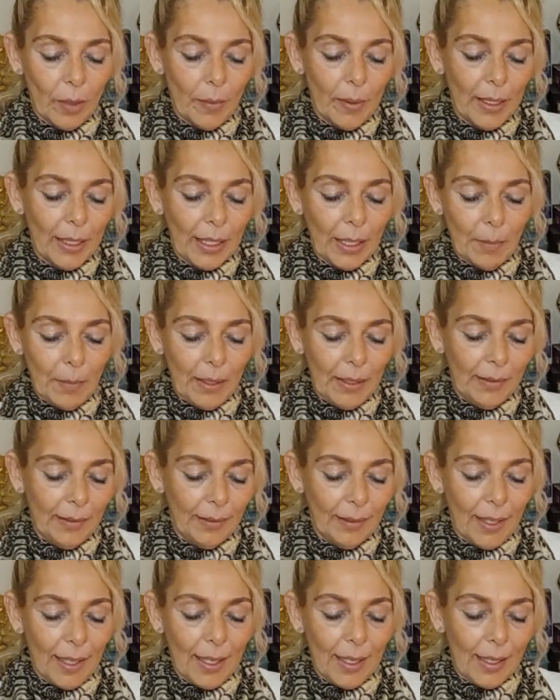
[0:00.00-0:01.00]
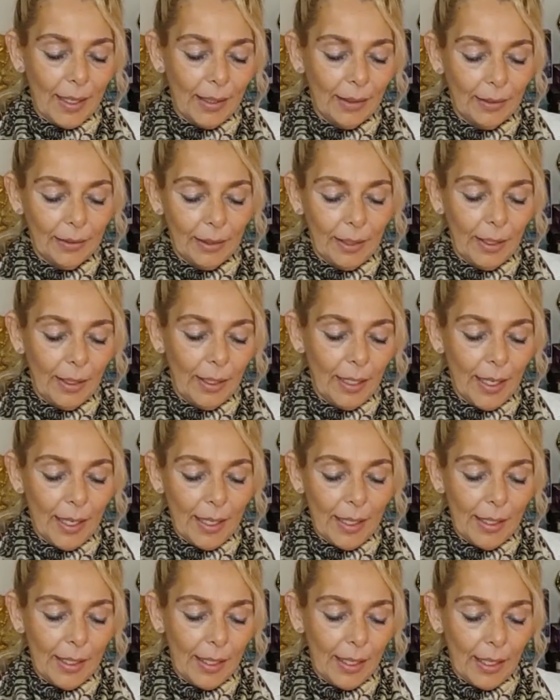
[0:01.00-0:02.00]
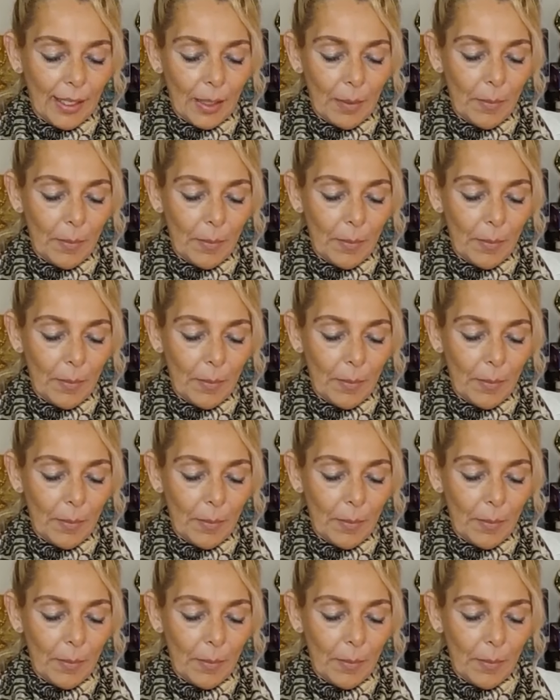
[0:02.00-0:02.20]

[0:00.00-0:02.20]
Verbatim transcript: a ver qué mensajes tiene Aries,